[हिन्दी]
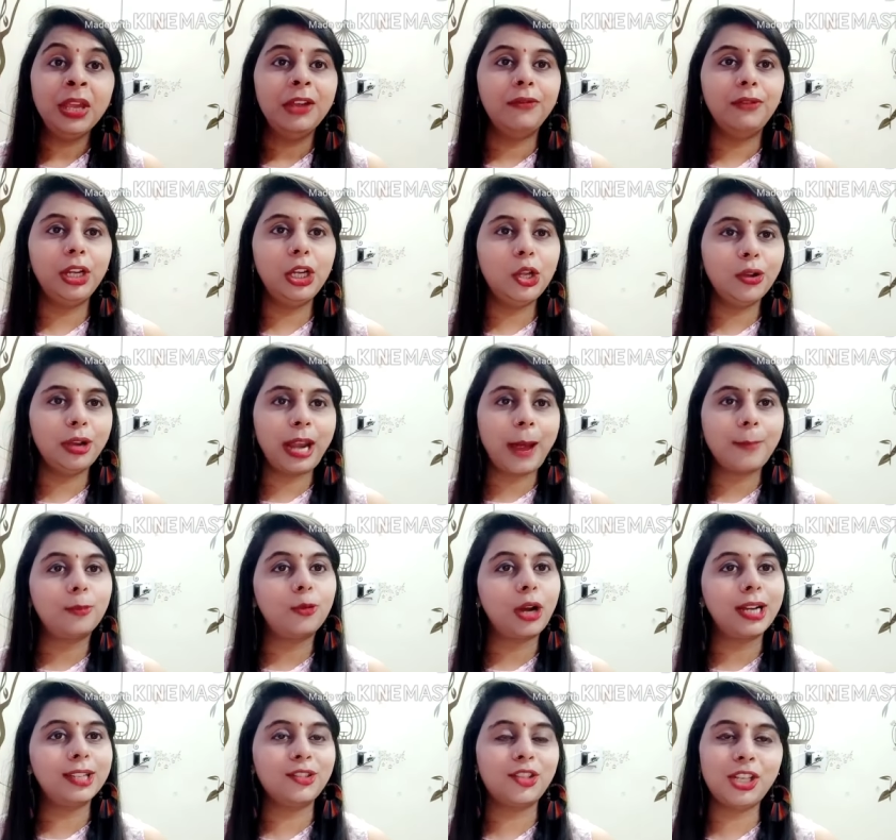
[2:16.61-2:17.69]
वीडियो अगर आपको
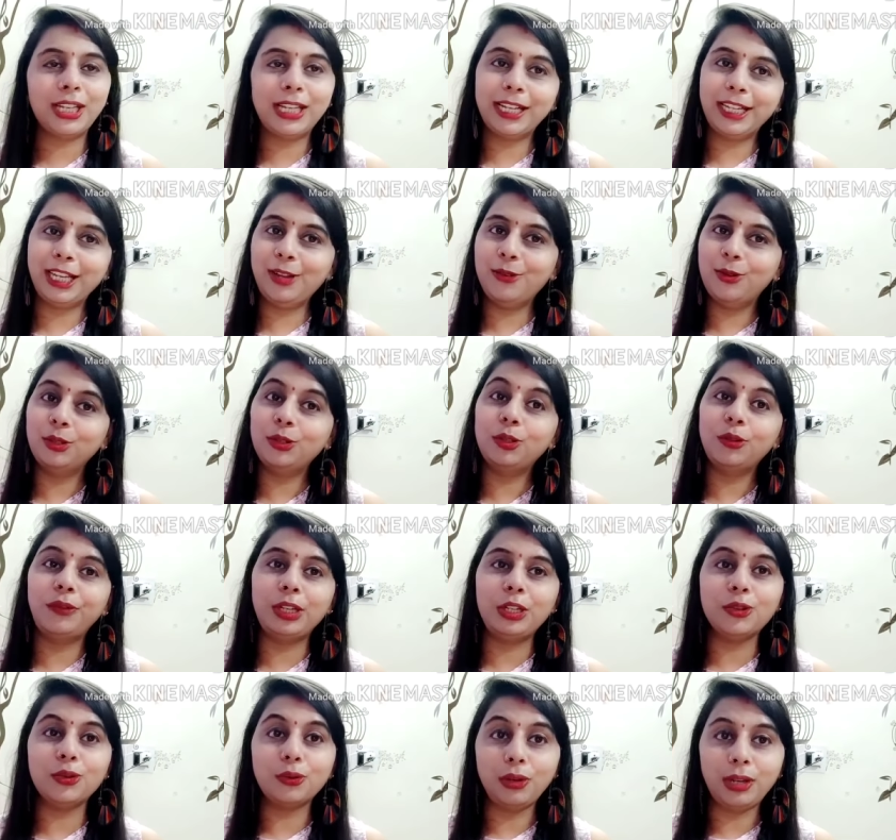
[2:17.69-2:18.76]
अच्छी लग रही हो तो
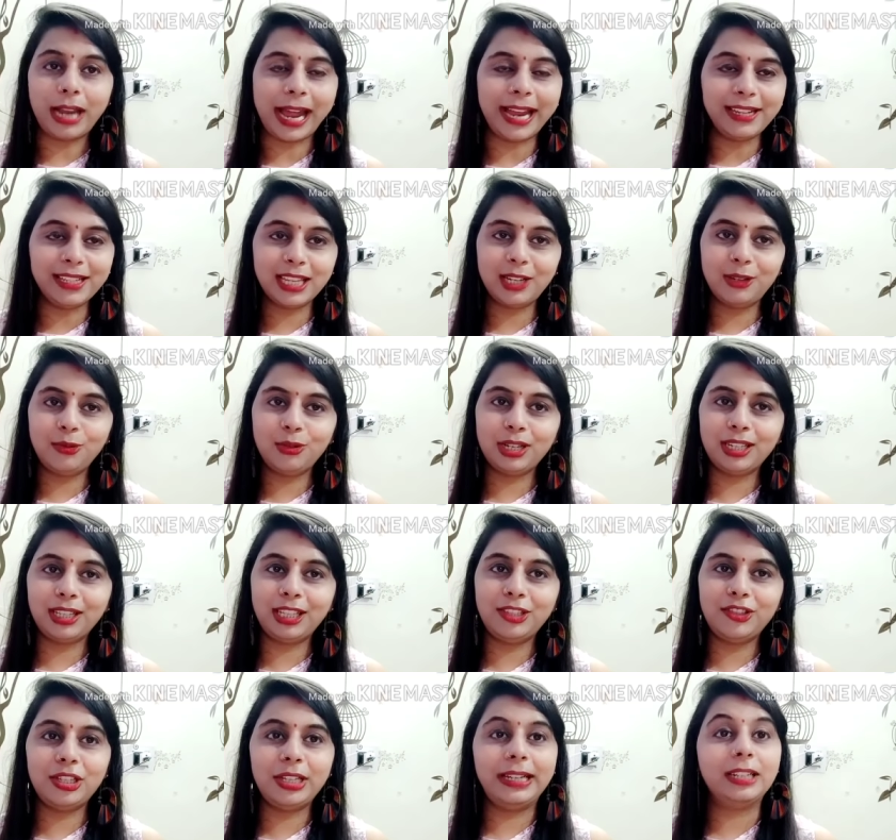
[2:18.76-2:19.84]
वीडियो को लाइक ज़रूर कर
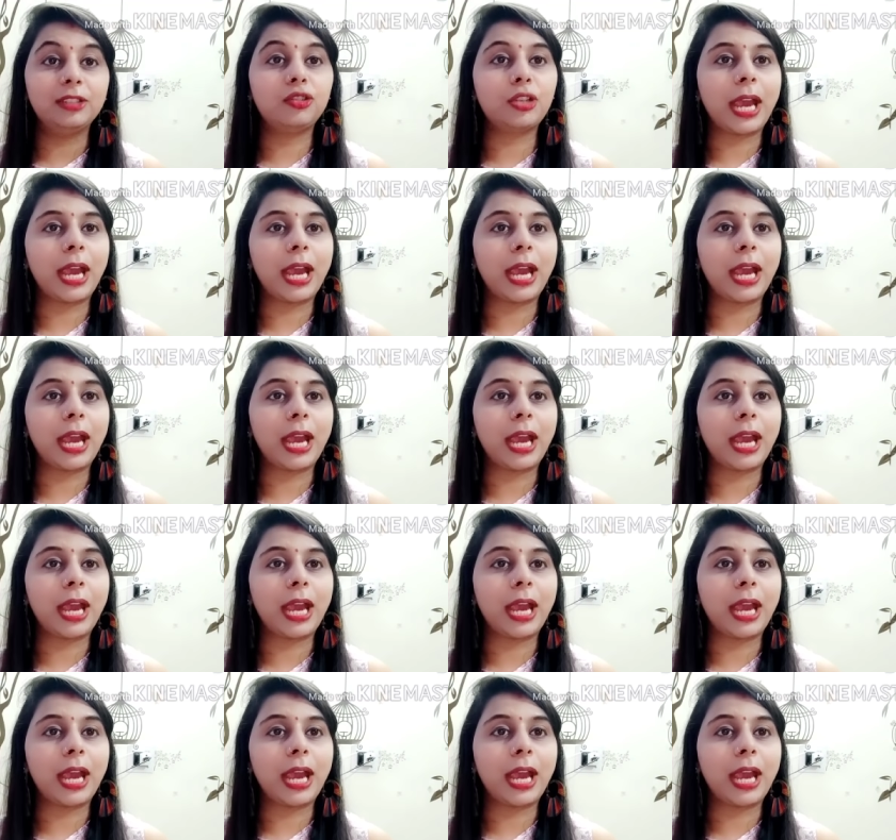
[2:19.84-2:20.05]
दीजिएगा